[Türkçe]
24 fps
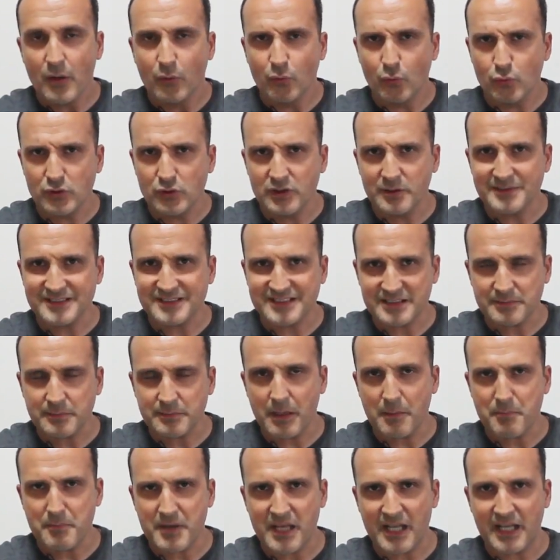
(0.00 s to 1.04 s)
Uygulamasını
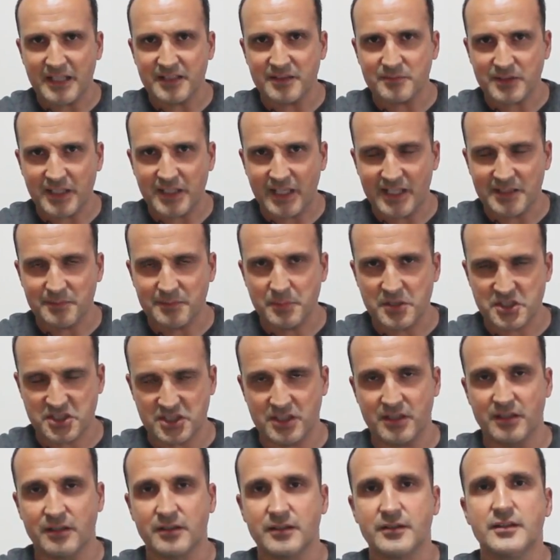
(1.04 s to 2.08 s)
ben beğendim. Gayet
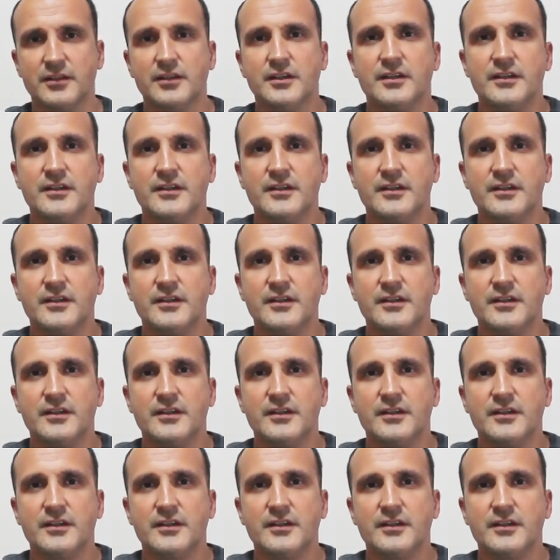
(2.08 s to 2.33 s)
başarılı.